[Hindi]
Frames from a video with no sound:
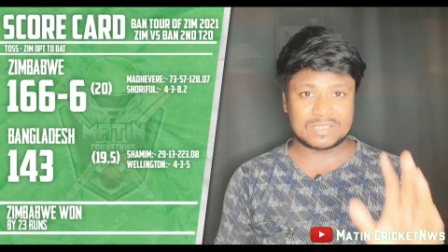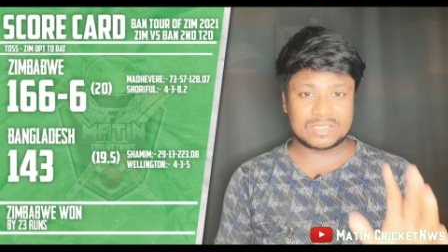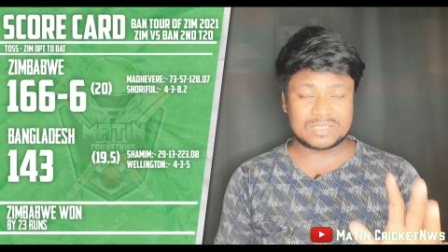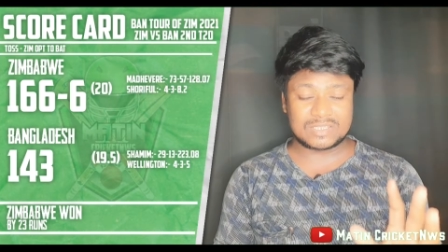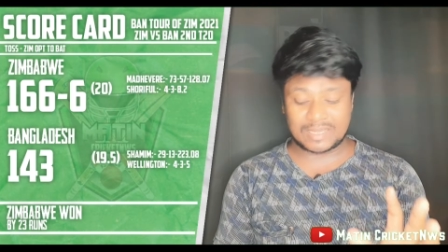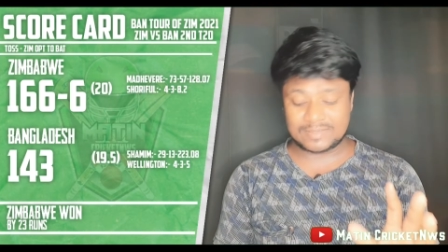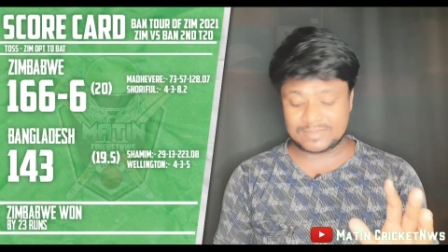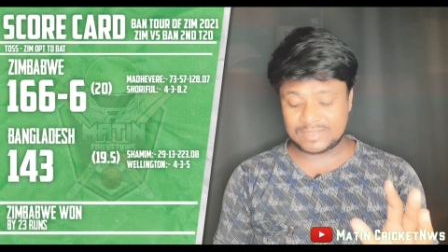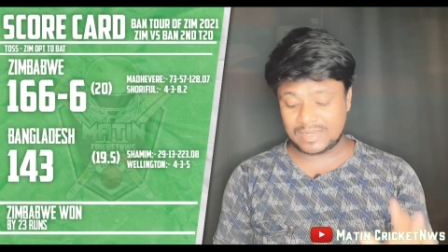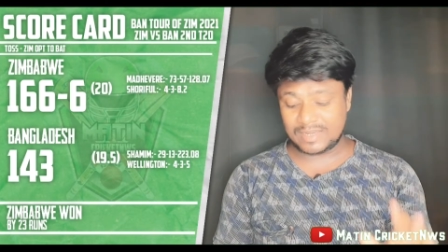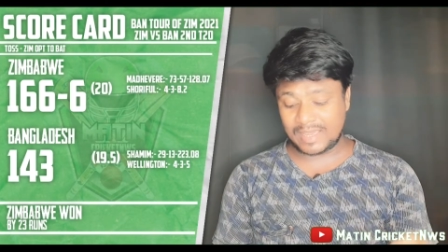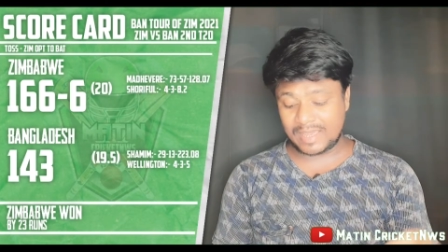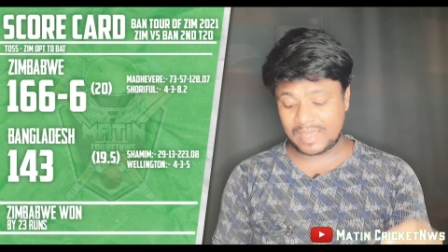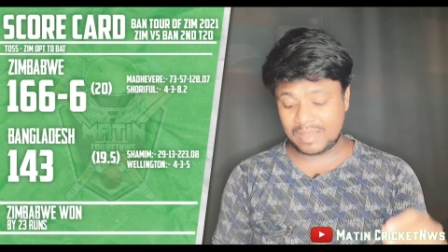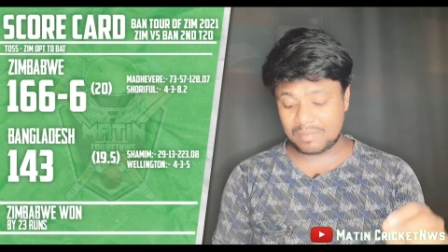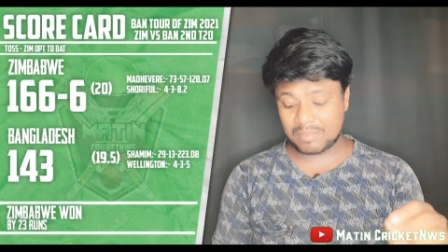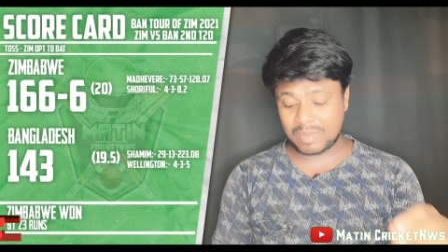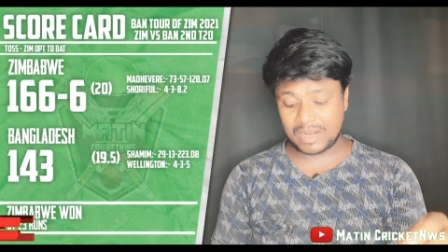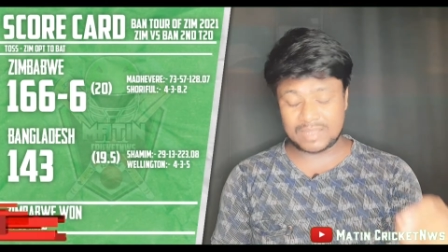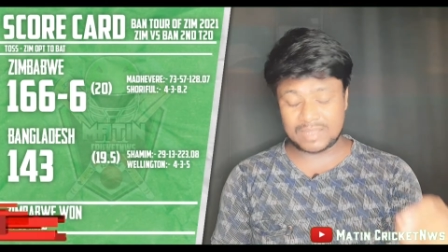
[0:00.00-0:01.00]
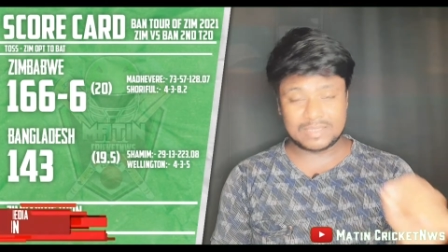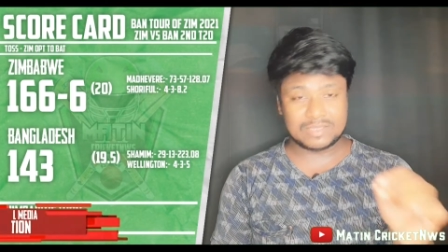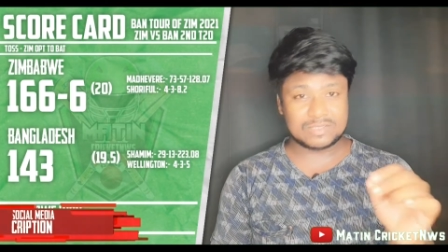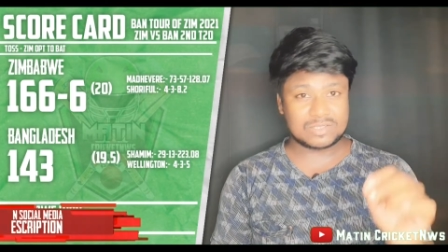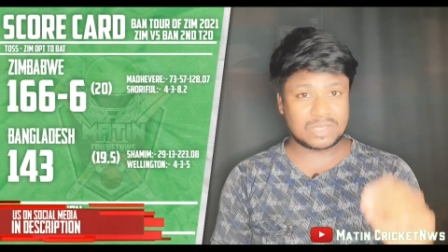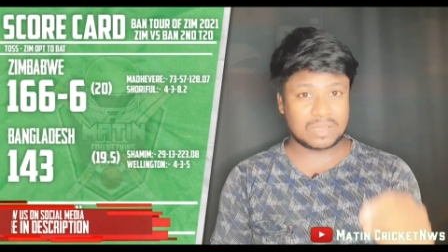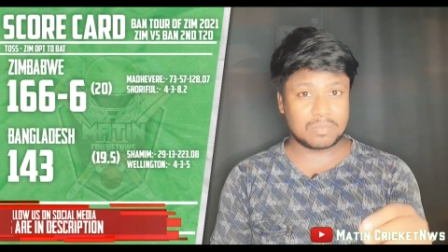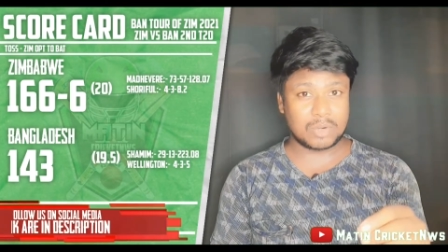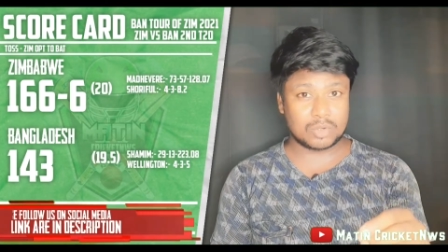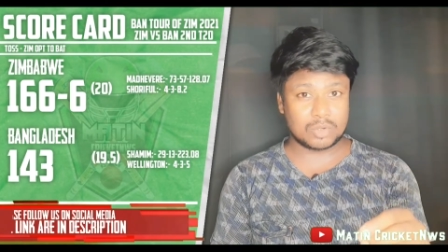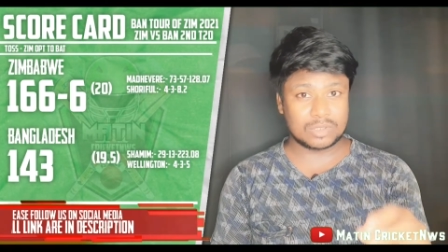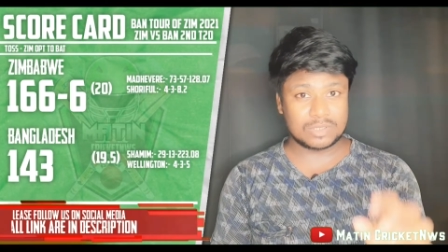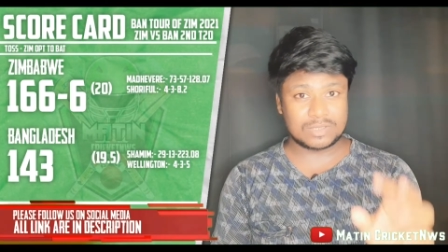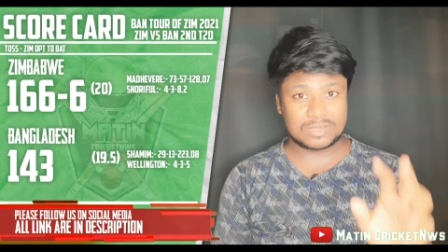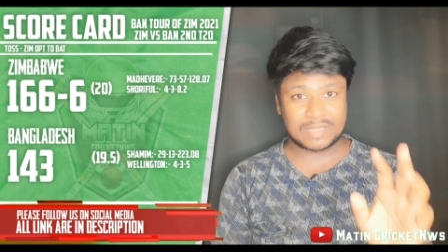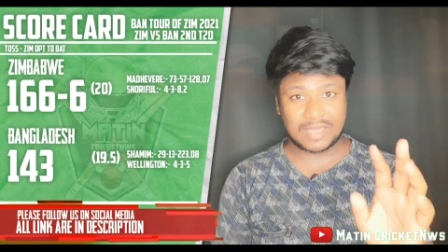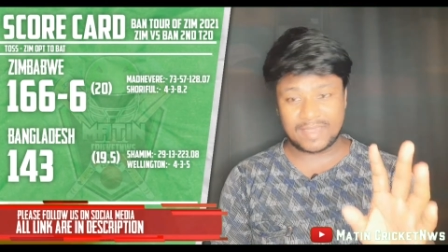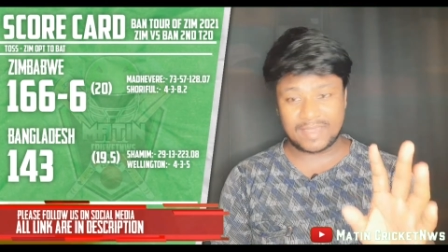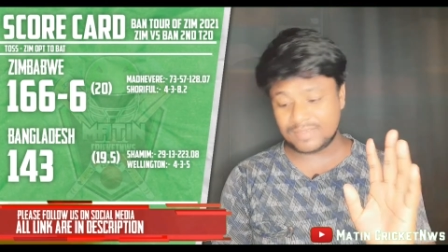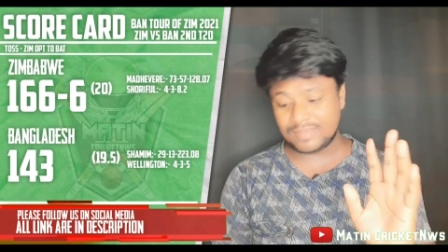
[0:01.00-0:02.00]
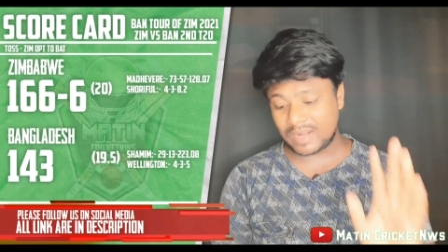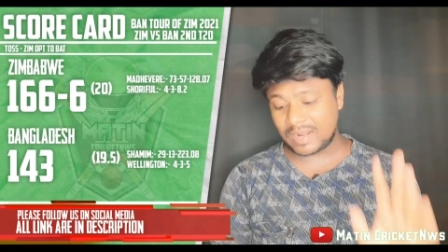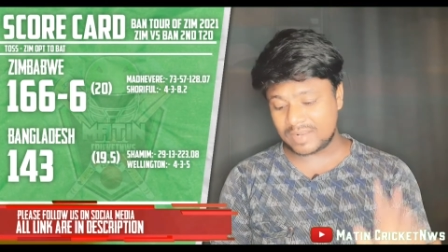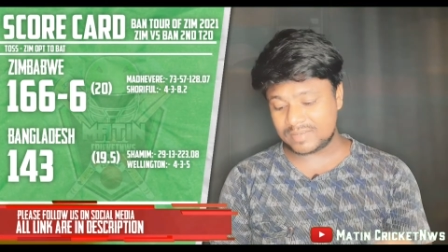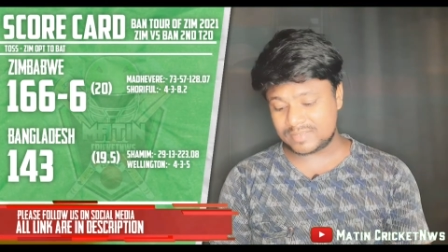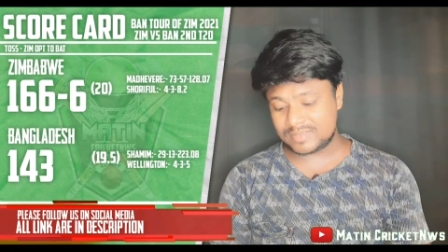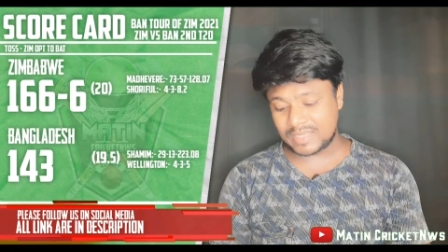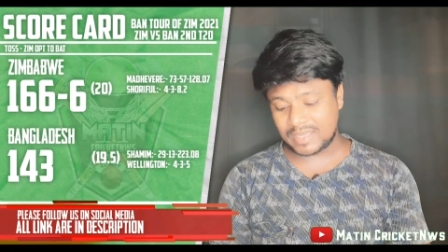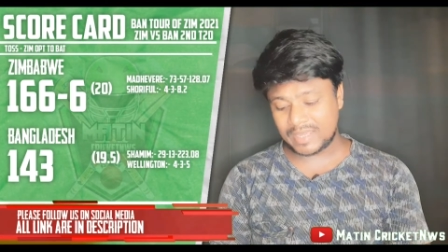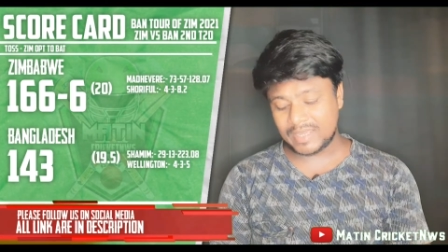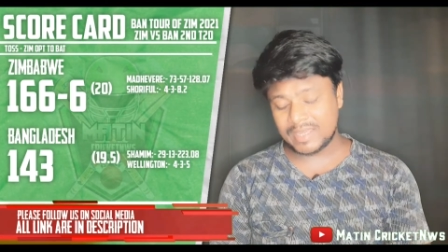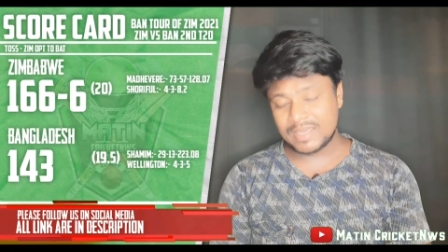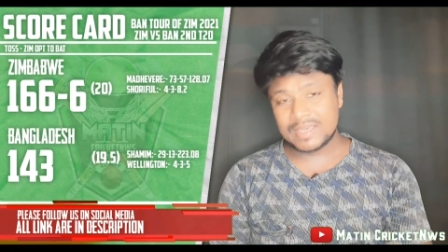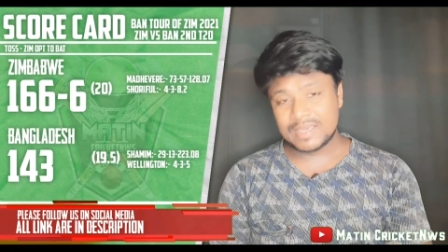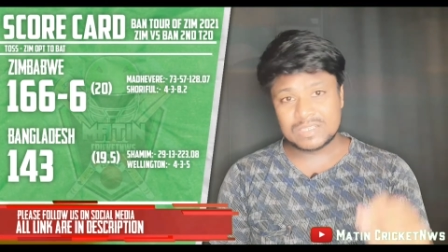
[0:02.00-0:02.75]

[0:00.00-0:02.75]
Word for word: जीत हासिल किया है बांग्लादेश के विरुद्ध तेईस रन से